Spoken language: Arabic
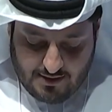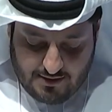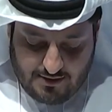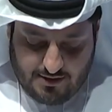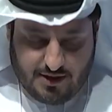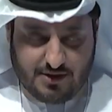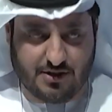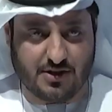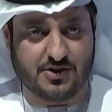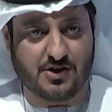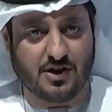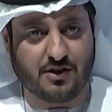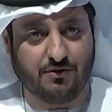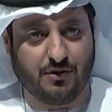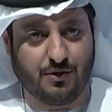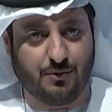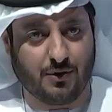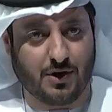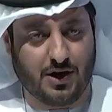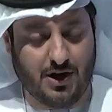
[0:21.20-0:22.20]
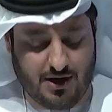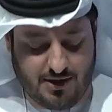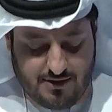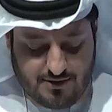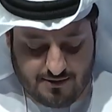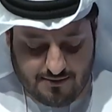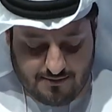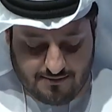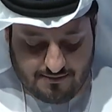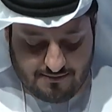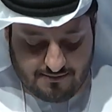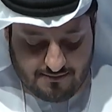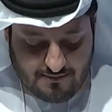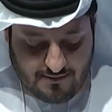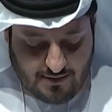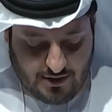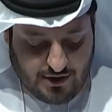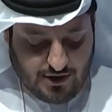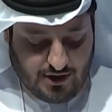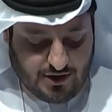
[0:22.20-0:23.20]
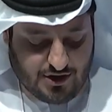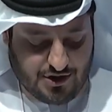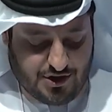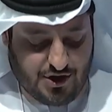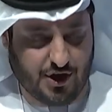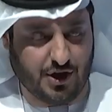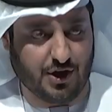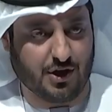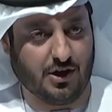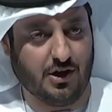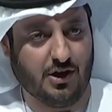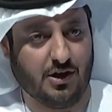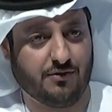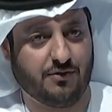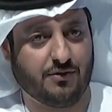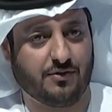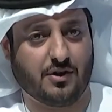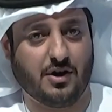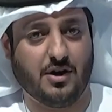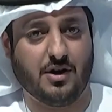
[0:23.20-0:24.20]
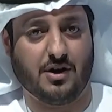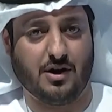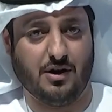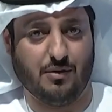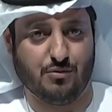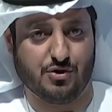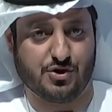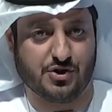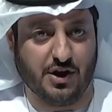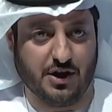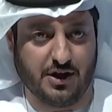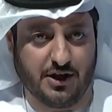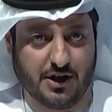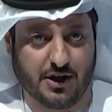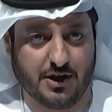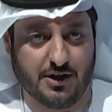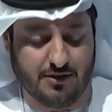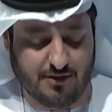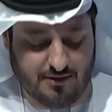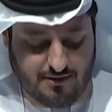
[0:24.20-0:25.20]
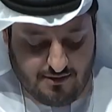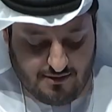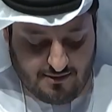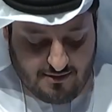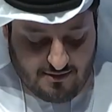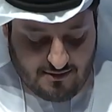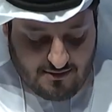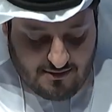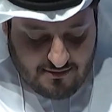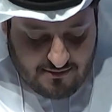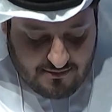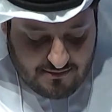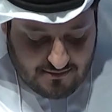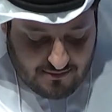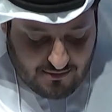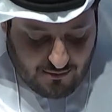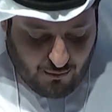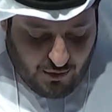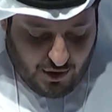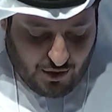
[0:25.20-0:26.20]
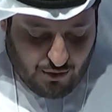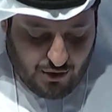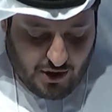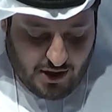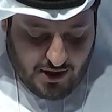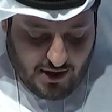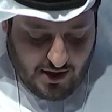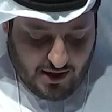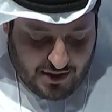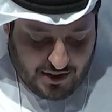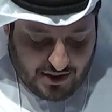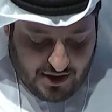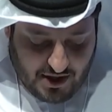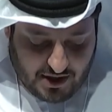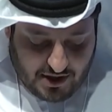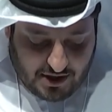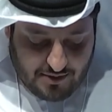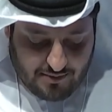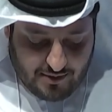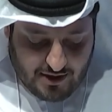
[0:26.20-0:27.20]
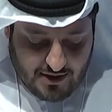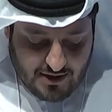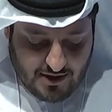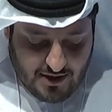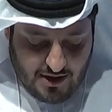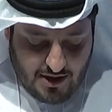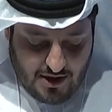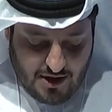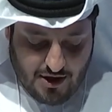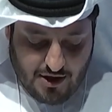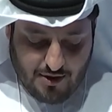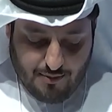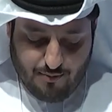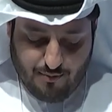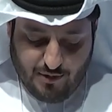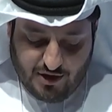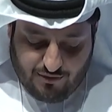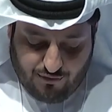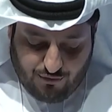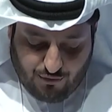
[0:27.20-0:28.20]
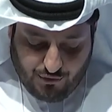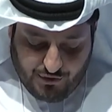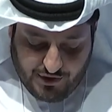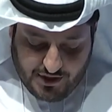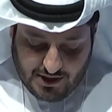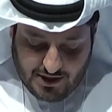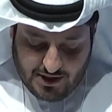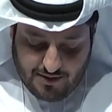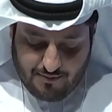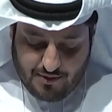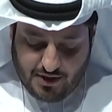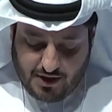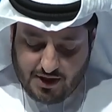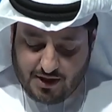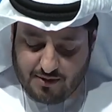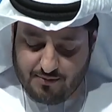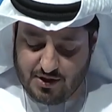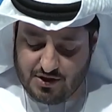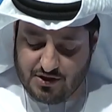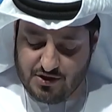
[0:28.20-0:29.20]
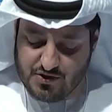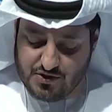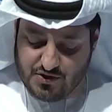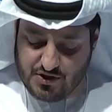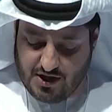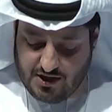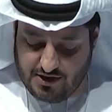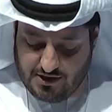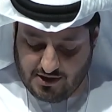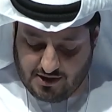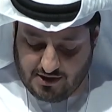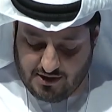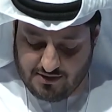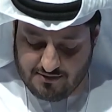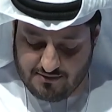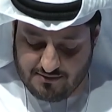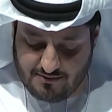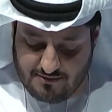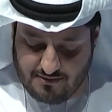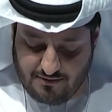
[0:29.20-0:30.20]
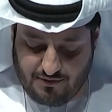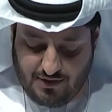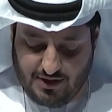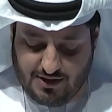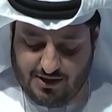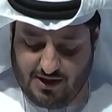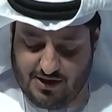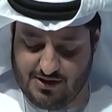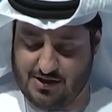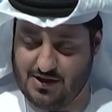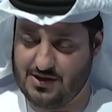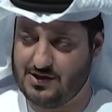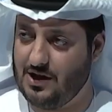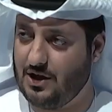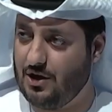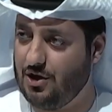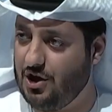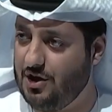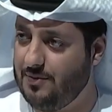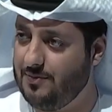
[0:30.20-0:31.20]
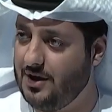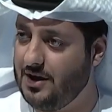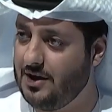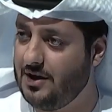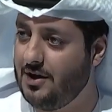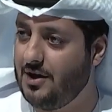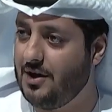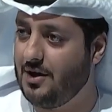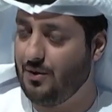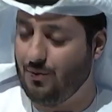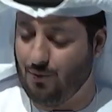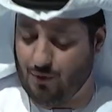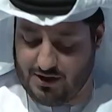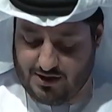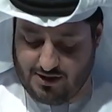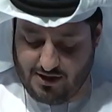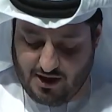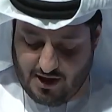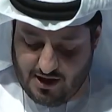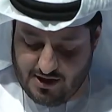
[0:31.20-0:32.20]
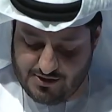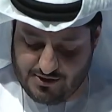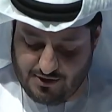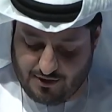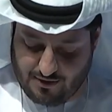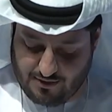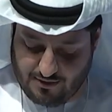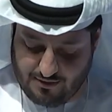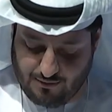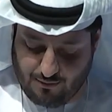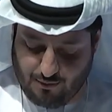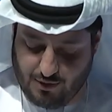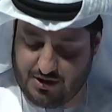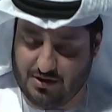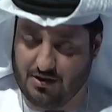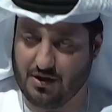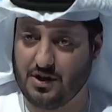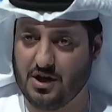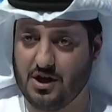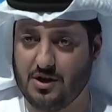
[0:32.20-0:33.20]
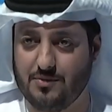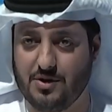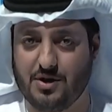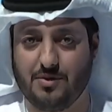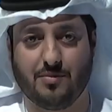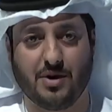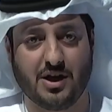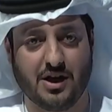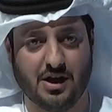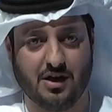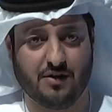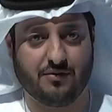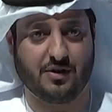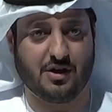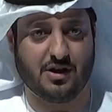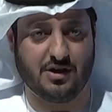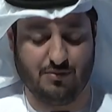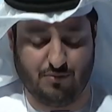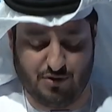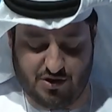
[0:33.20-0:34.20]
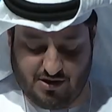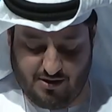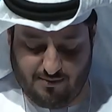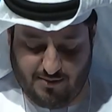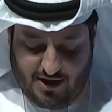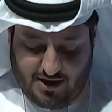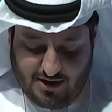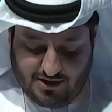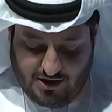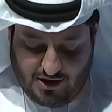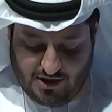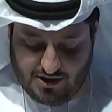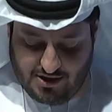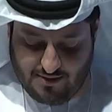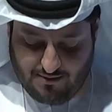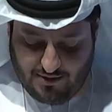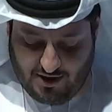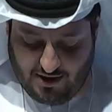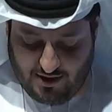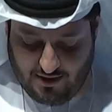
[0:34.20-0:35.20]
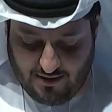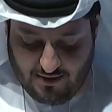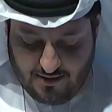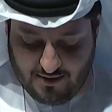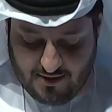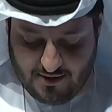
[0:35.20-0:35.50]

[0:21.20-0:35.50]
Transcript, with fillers: تحت سقف واحد لنتشارك الأفكار المستنيرة والرؤى الثاقبة مدفوعين برغبة صادقة في تعزيز اللحمة والتآزر والتضامن بين أفراد مجتمعاتنا جميعا